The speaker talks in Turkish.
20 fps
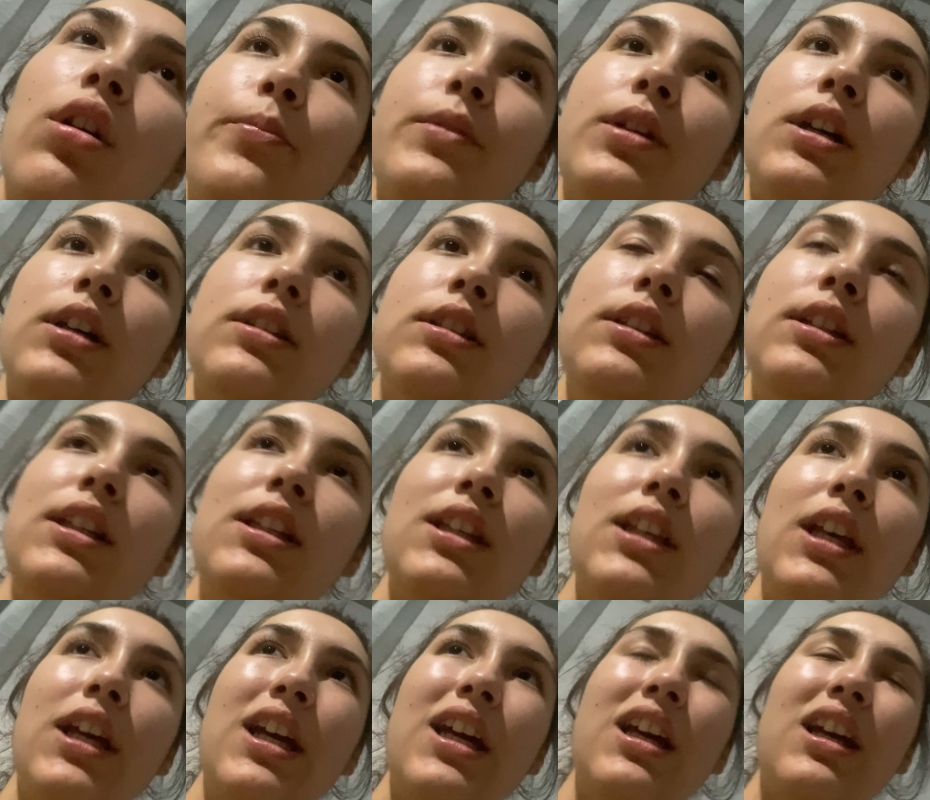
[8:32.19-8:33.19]
Kadın dedi
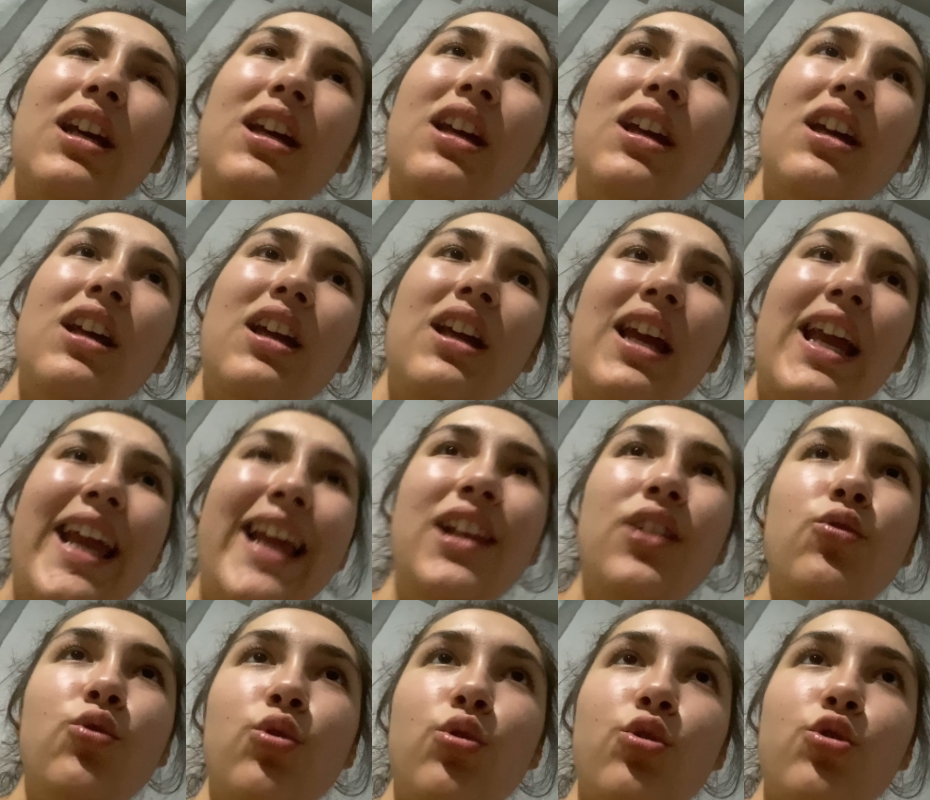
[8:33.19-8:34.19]
ki 50
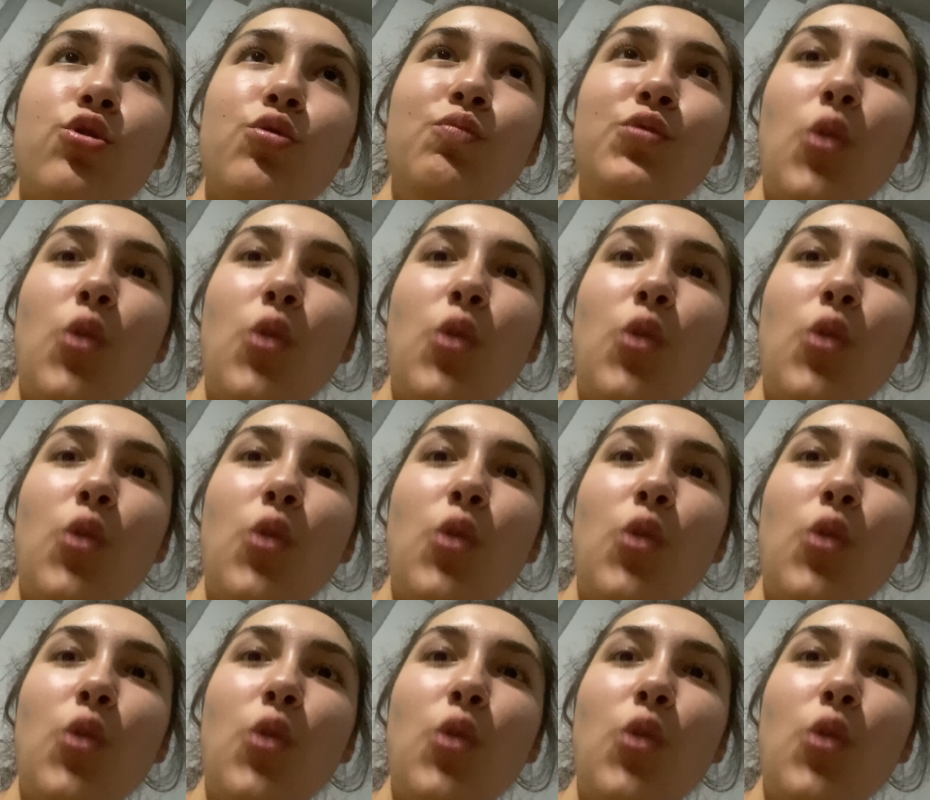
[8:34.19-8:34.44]
kuruşum